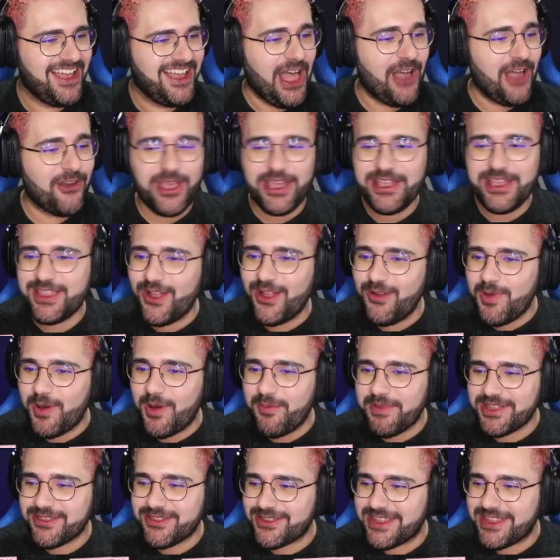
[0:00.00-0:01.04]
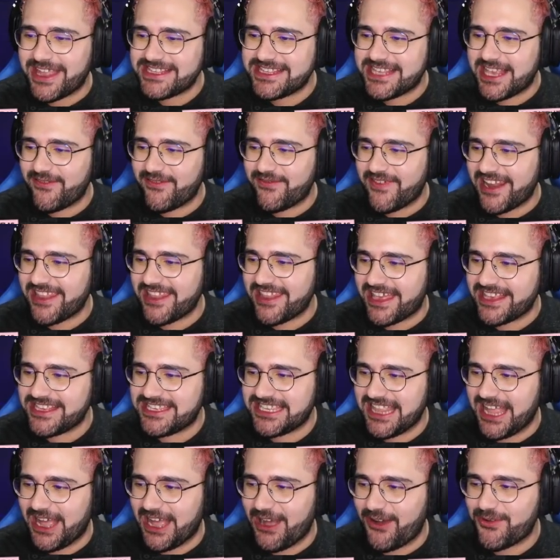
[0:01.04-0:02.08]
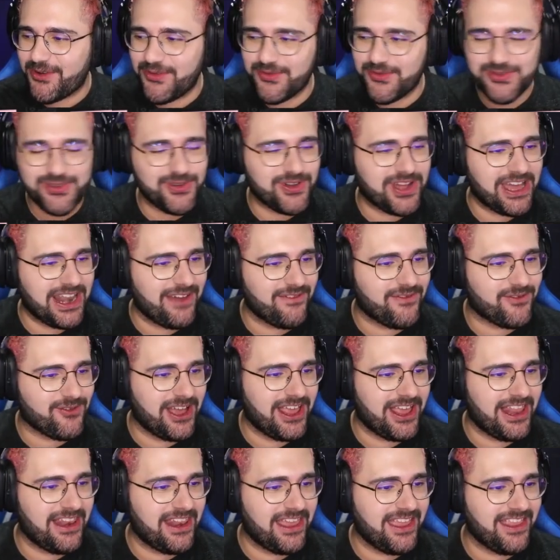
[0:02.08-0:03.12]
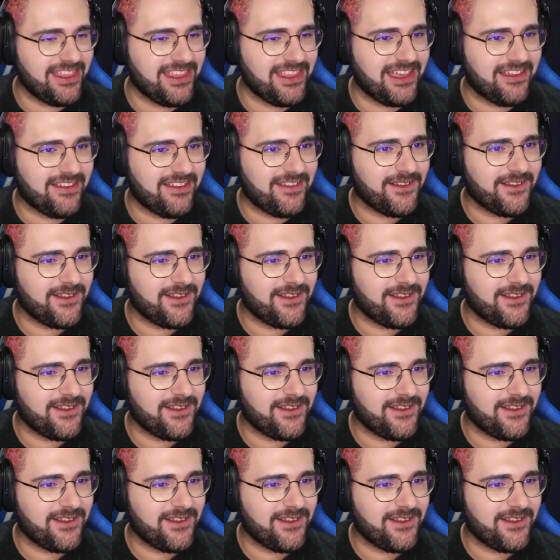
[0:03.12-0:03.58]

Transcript: Alguém tem um momento dessa rivalidade não, com, do Crave com a Helena?